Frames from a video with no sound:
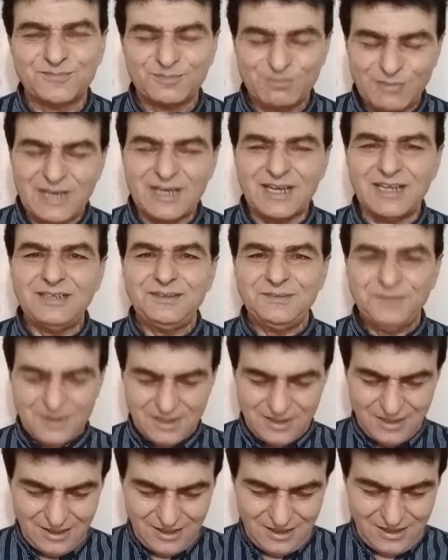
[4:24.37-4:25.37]
बहरहाल
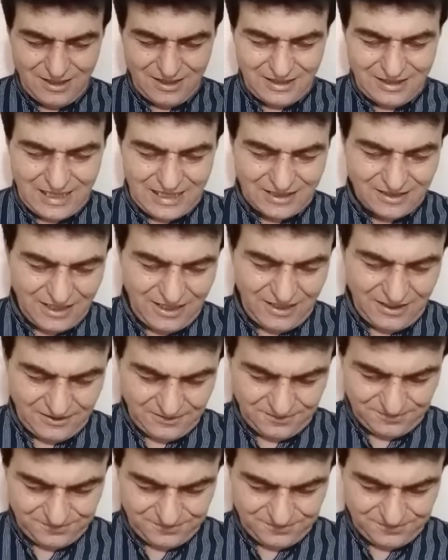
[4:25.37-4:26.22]
नाजरीन